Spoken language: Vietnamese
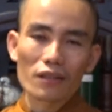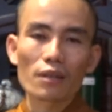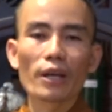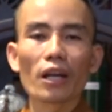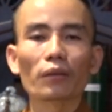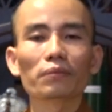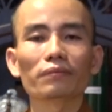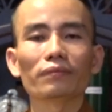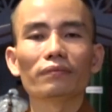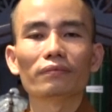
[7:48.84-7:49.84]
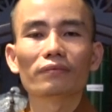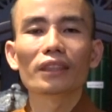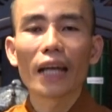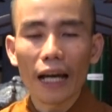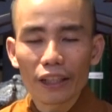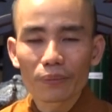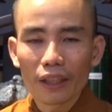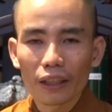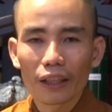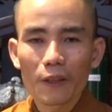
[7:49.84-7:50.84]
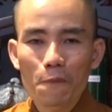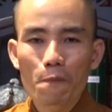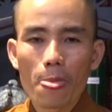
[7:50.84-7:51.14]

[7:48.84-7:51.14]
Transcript: Cái bài học thứ hai chúng ta thấy